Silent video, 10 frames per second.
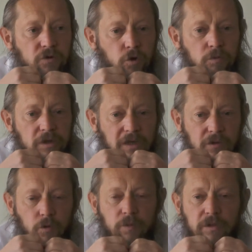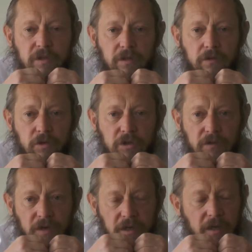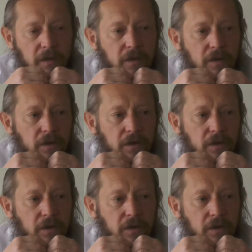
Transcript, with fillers: В чем же особенность этого человека?